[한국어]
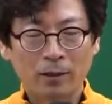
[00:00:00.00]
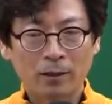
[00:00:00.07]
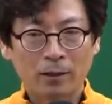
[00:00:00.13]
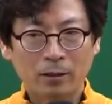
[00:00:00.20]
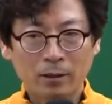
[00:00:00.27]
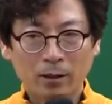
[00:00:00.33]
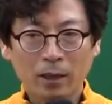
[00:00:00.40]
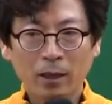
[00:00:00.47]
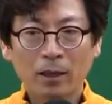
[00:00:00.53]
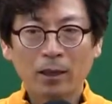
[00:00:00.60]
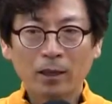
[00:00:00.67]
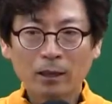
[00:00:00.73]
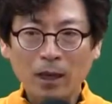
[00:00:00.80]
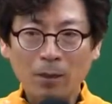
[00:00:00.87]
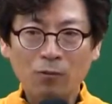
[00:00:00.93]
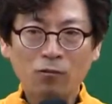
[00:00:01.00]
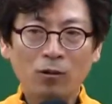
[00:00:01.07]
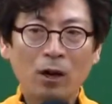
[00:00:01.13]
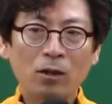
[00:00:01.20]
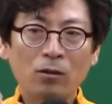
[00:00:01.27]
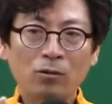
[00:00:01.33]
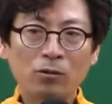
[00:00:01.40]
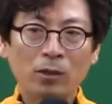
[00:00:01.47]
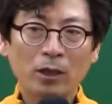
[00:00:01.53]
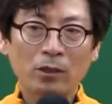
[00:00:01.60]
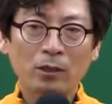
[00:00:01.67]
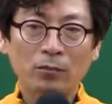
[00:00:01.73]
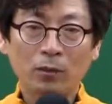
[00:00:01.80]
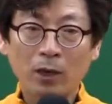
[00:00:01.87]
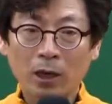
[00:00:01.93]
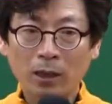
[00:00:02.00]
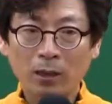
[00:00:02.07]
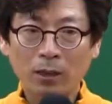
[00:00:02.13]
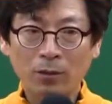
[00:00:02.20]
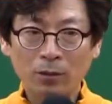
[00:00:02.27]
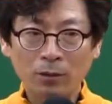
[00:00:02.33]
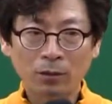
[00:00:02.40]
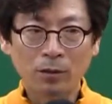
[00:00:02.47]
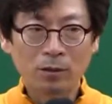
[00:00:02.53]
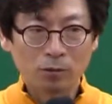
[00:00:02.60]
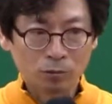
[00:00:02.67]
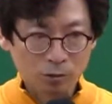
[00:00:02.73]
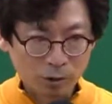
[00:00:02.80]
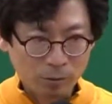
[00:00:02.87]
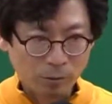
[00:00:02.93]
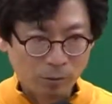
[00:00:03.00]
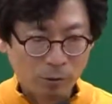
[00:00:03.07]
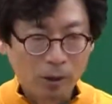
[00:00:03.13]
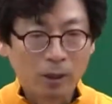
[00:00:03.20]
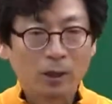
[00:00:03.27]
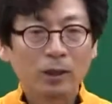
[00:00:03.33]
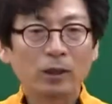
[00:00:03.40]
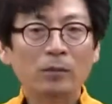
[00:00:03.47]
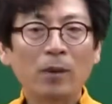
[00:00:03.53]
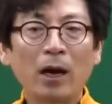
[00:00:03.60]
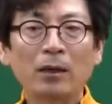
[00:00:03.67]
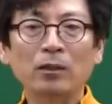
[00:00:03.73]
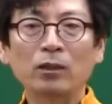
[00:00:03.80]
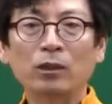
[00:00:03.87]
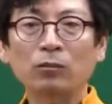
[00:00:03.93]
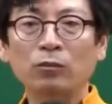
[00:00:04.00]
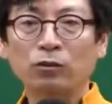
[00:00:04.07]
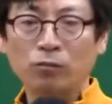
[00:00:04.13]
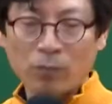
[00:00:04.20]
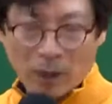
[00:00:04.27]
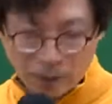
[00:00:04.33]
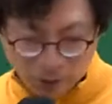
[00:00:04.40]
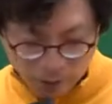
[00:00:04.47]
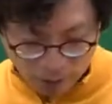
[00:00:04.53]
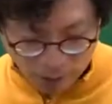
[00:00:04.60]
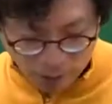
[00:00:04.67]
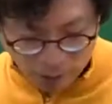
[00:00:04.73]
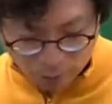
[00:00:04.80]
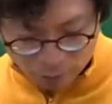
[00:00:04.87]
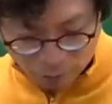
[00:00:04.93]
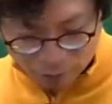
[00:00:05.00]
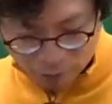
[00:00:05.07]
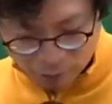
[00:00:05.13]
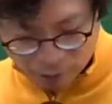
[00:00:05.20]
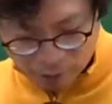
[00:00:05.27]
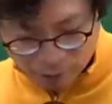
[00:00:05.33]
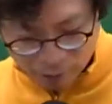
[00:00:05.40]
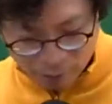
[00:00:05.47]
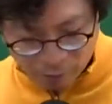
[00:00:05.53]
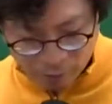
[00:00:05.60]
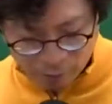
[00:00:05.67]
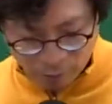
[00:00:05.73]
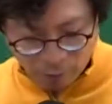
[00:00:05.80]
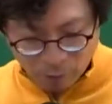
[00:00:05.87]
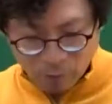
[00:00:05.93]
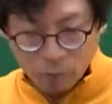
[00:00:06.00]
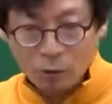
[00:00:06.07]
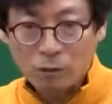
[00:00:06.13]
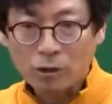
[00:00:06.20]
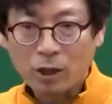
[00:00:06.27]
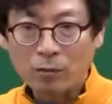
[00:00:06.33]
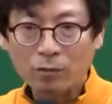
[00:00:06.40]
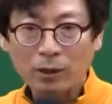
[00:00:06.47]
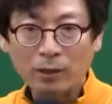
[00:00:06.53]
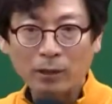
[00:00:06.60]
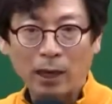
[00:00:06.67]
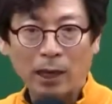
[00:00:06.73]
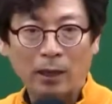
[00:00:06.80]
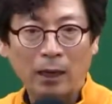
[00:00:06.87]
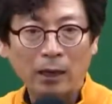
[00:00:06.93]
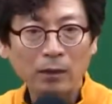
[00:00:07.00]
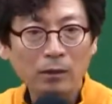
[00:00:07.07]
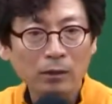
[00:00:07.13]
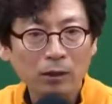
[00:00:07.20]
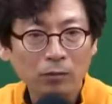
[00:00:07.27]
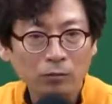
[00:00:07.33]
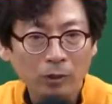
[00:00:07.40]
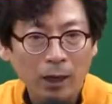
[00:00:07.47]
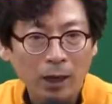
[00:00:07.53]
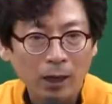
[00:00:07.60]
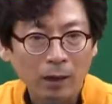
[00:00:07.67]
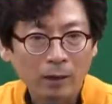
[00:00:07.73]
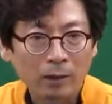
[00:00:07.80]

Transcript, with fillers: 그런데 갑구와 을구 쪽에서는 뭘 한다고요? 순위번호. 그 말은 지금 무슨 말이에요? 아, 부기등기라는 것은 표제부에는 안 하는 등기구나.